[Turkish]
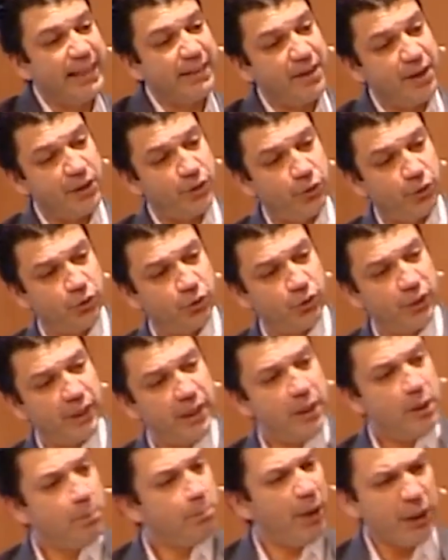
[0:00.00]
zevke gidiyoruz.
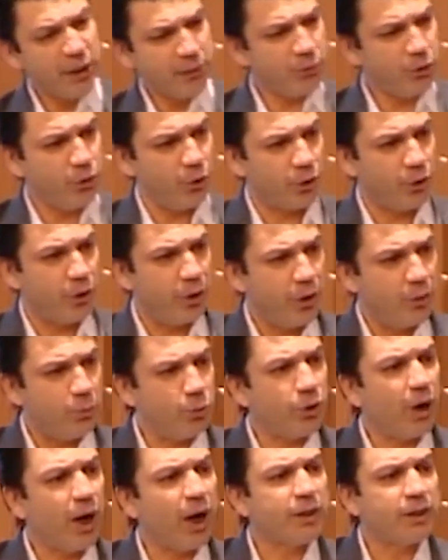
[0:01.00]
Başka bir şey yok.
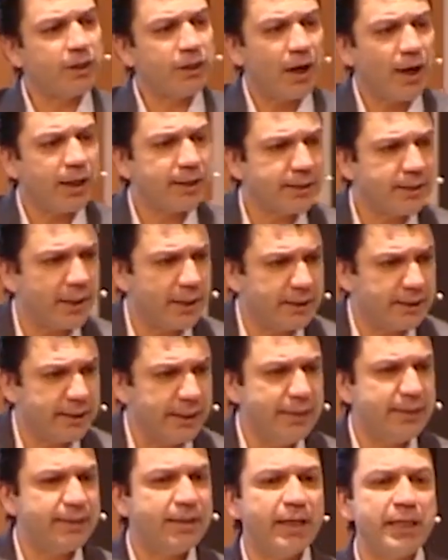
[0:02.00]
Bugün aksi
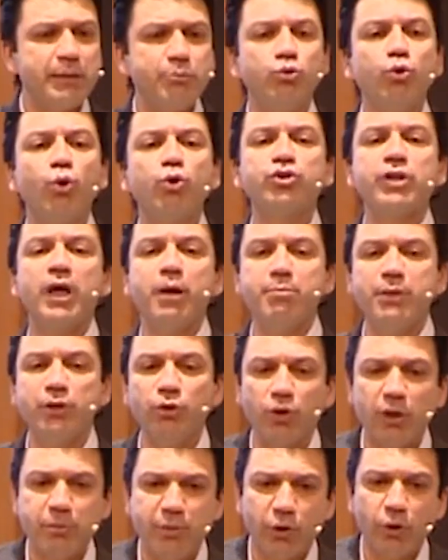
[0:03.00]
takdirde insan gidip 90
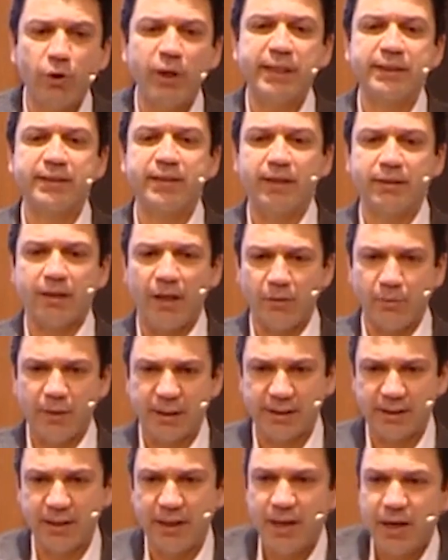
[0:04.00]
bin dolar bir Rolex saat
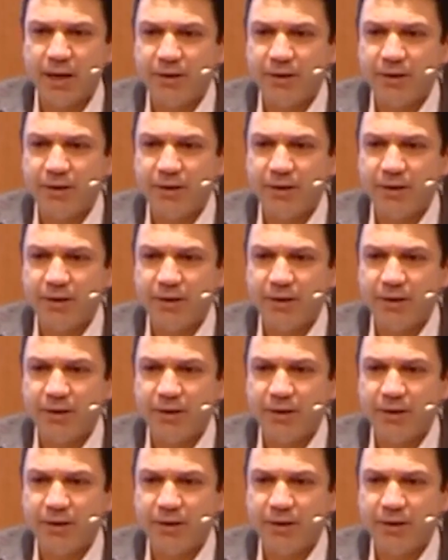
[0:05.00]
almaz.